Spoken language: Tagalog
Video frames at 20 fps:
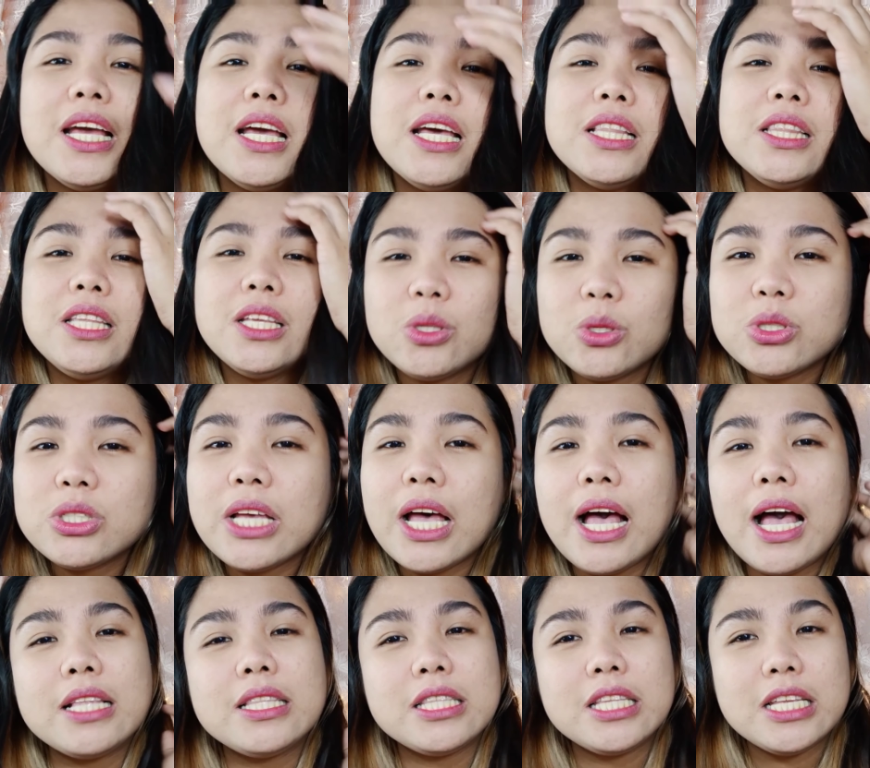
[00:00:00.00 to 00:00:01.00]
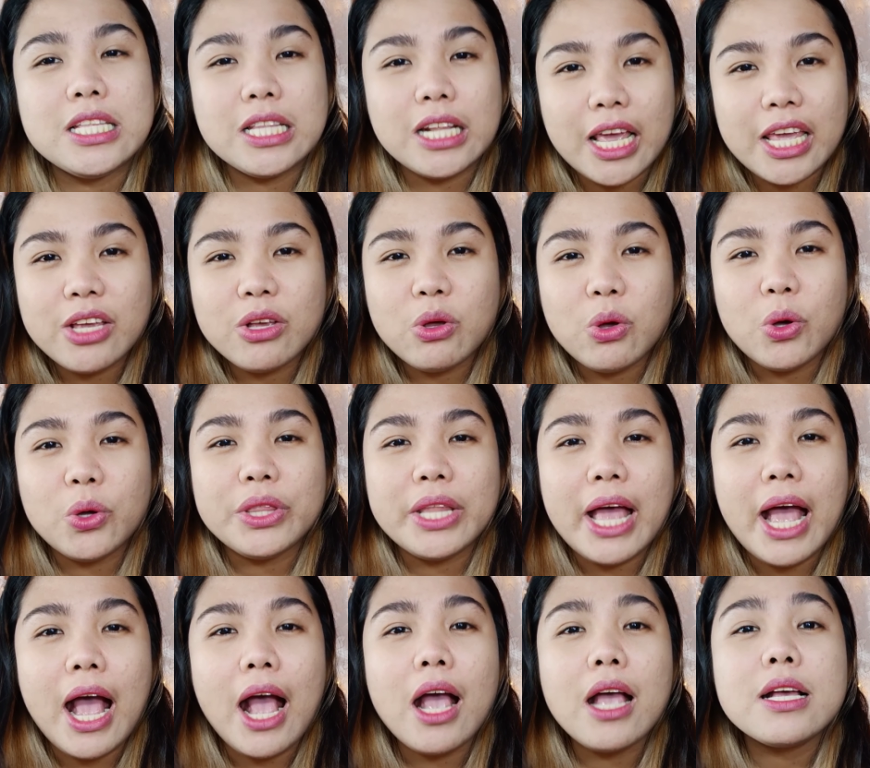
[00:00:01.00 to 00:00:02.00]
dito sa tinry ko
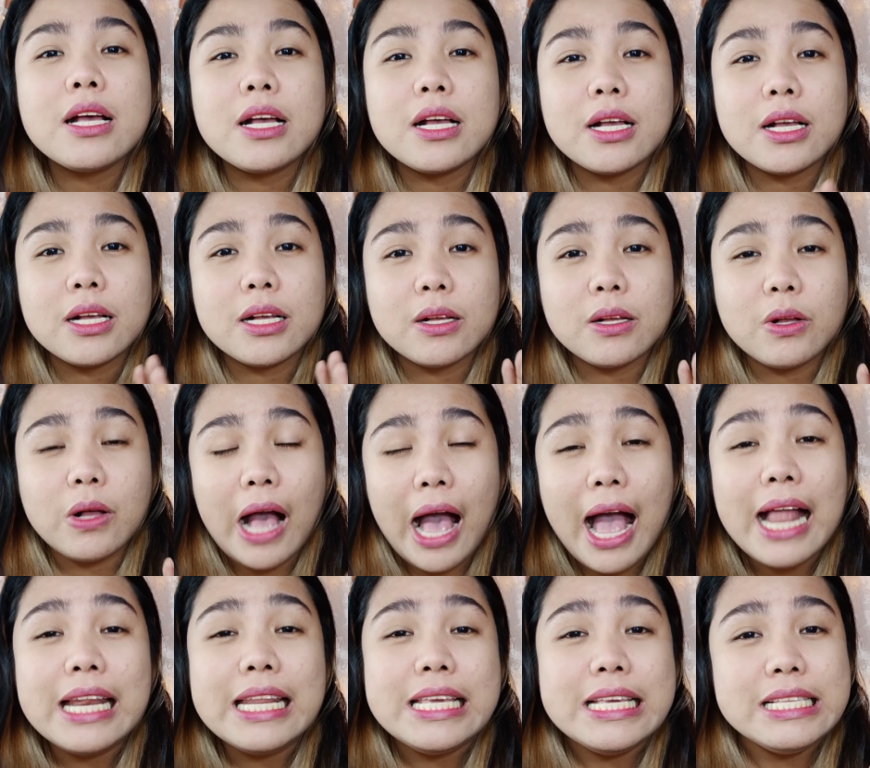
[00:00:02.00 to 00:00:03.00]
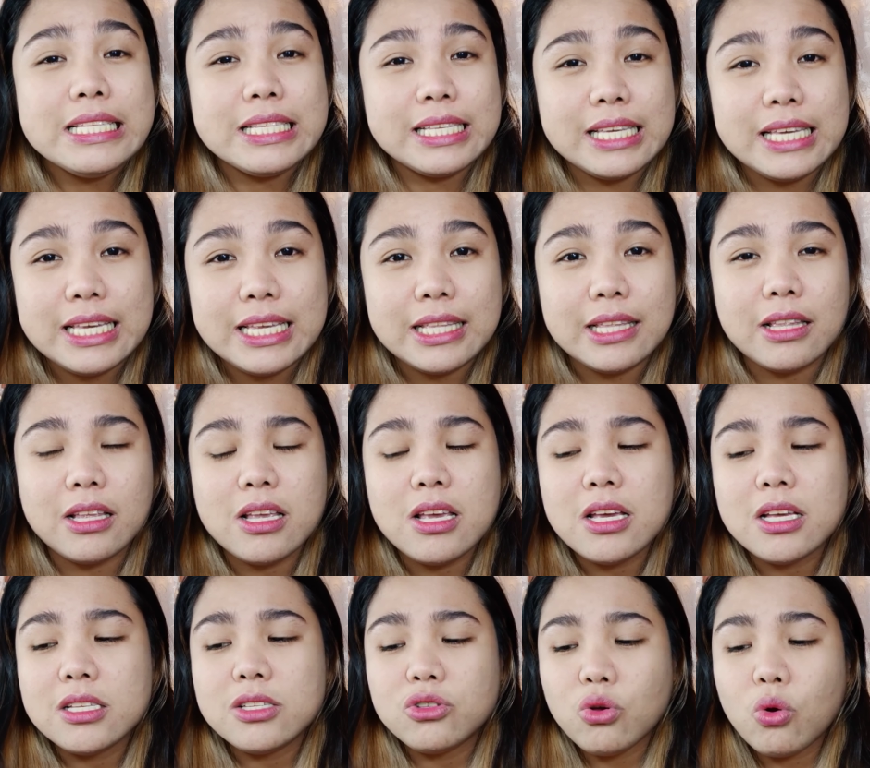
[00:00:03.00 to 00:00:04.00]
na Kali Skin.
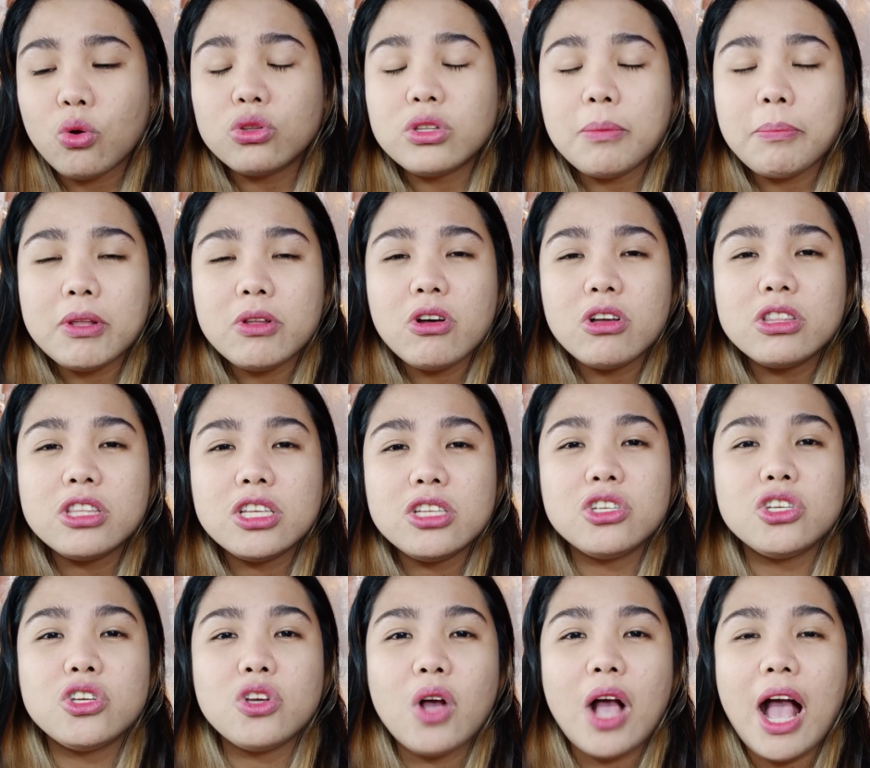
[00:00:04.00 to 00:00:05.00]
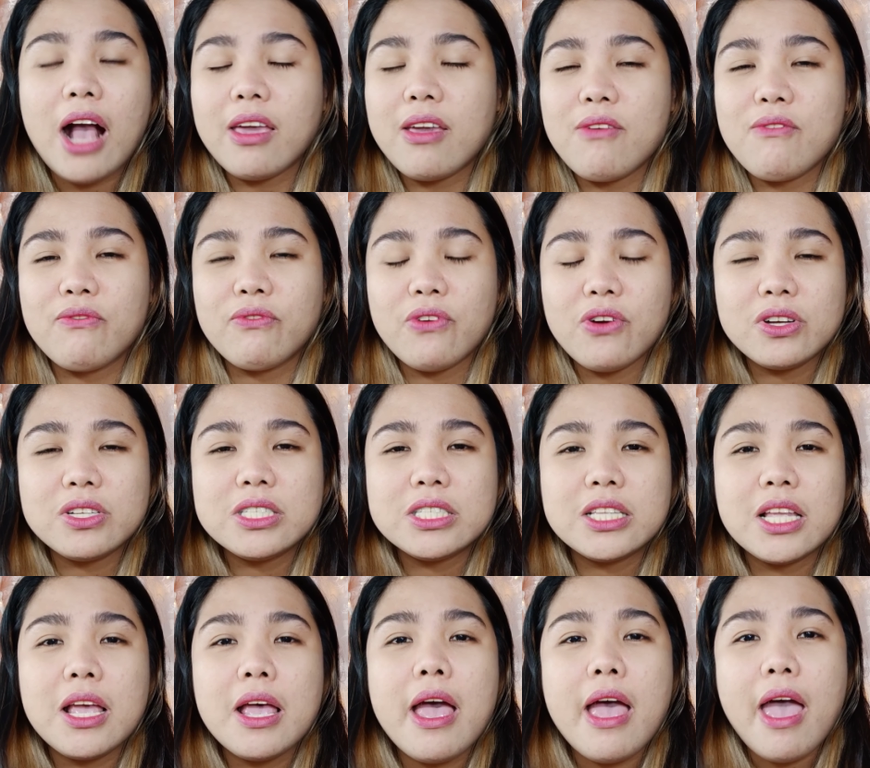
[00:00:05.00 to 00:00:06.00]
So, kung napanood niyo yung aking first
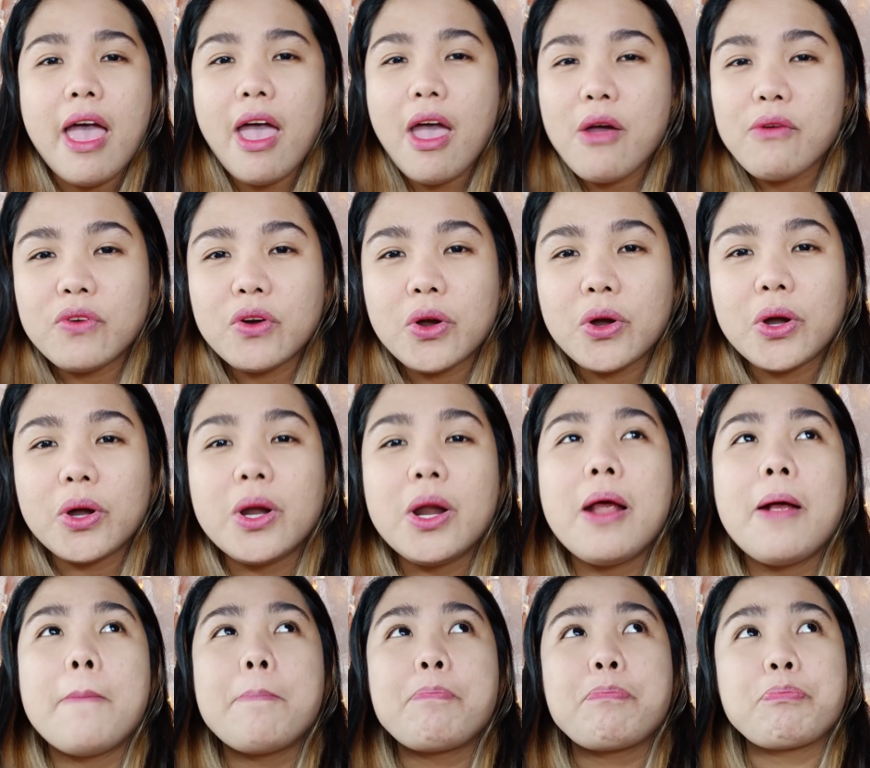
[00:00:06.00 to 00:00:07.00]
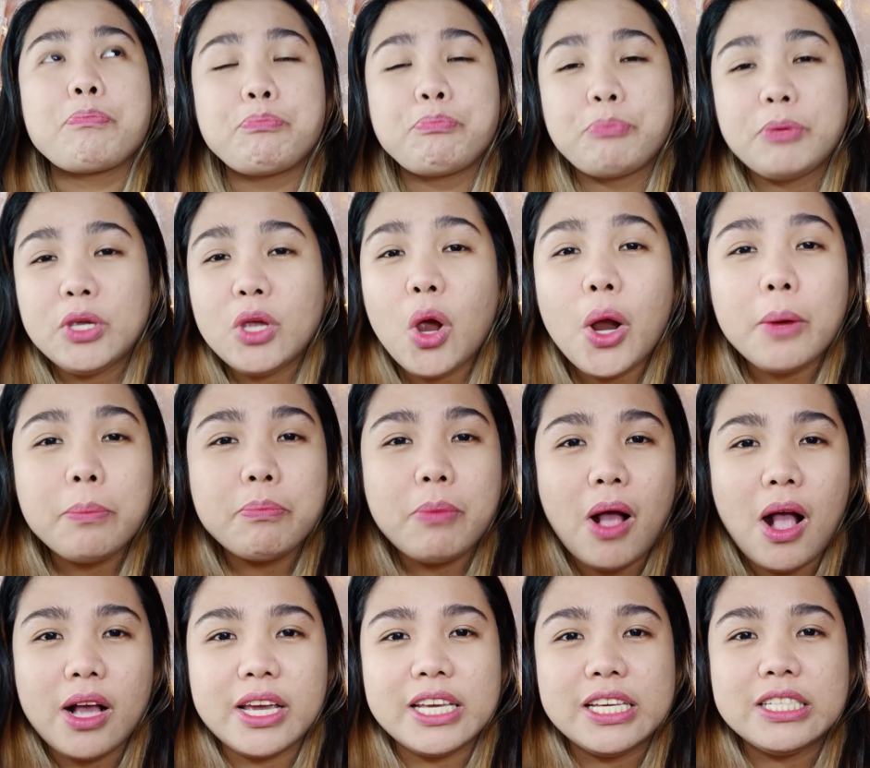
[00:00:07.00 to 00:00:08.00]
ever PR
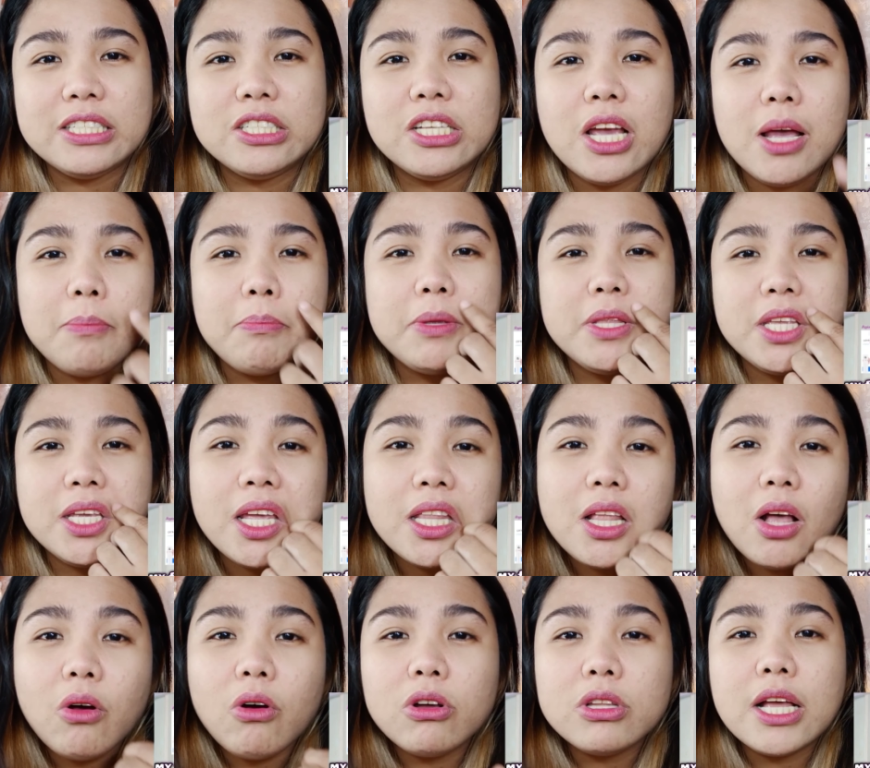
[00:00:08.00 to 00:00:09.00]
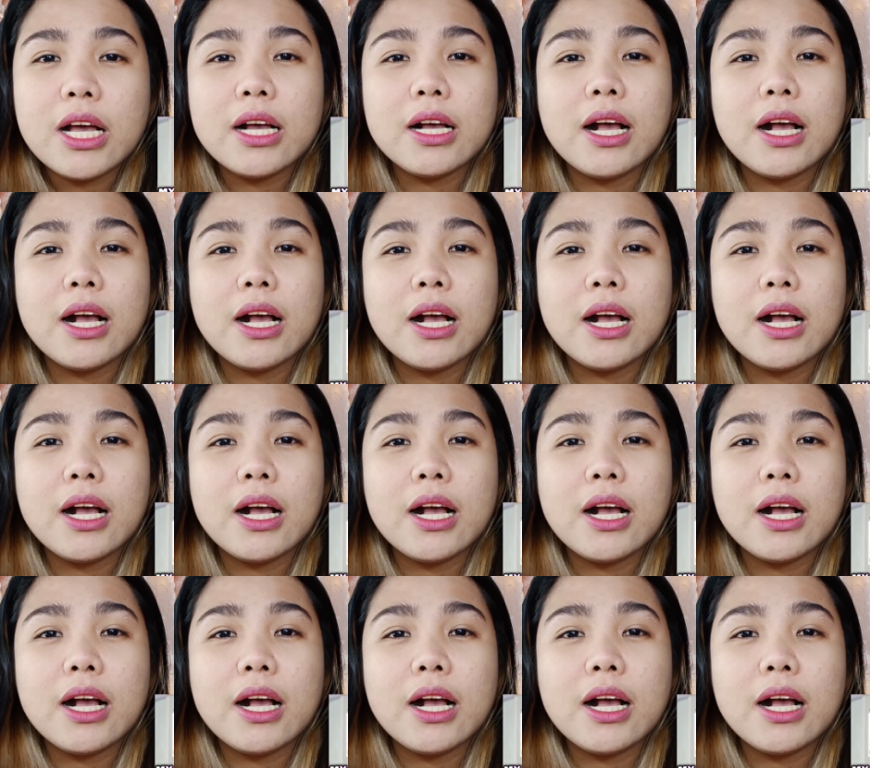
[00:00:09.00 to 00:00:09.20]
package, binigyan ako ng